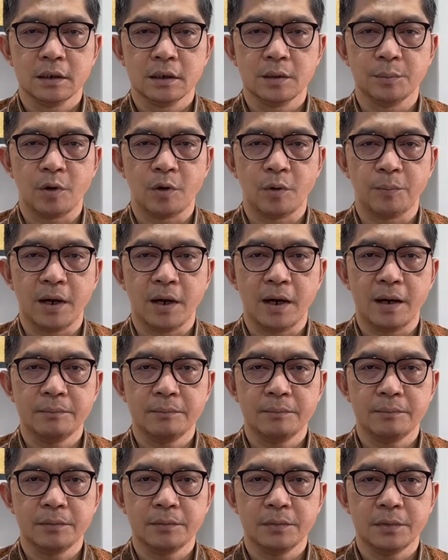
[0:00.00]
ke
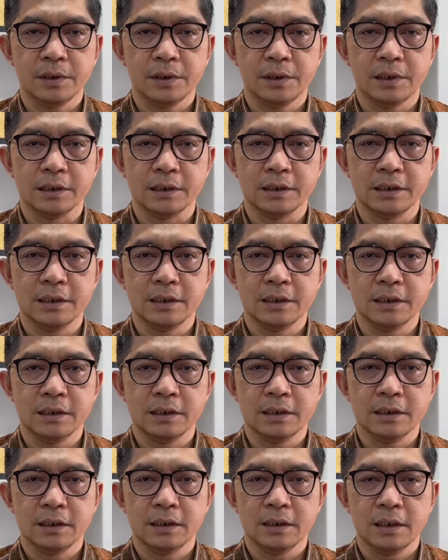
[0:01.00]
Propam nanti
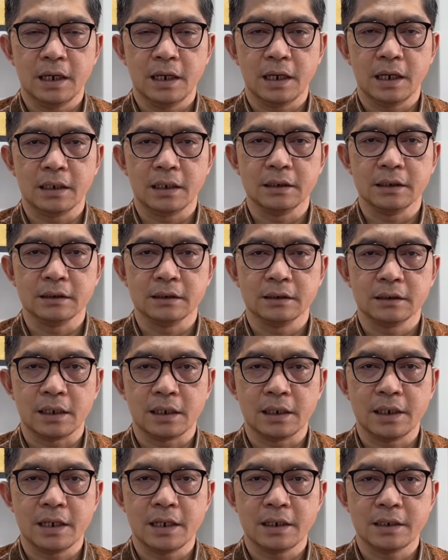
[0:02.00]
akan
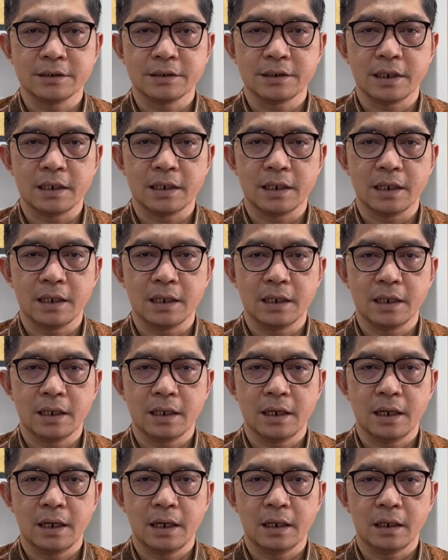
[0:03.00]
terlihat di sana
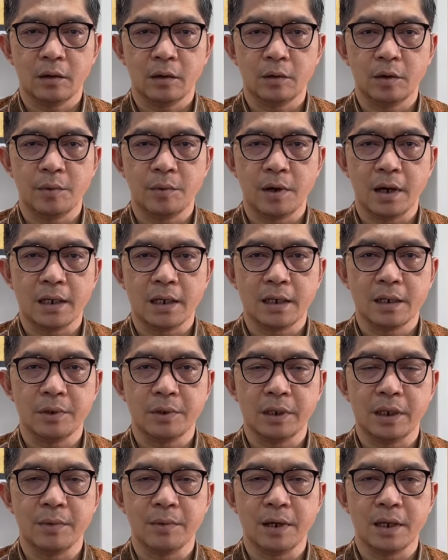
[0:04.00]
kalau memang ada
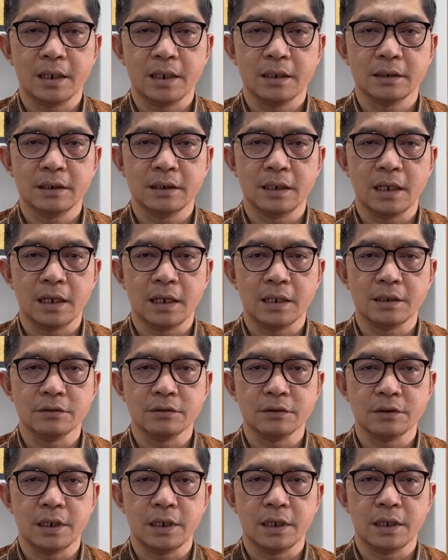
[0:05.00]
bagaimana tindak
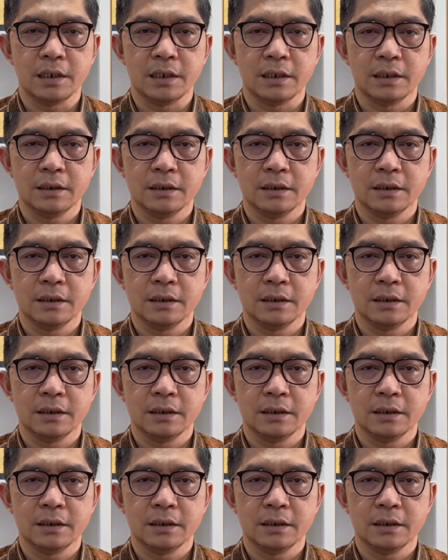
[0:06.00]
lanjutnya.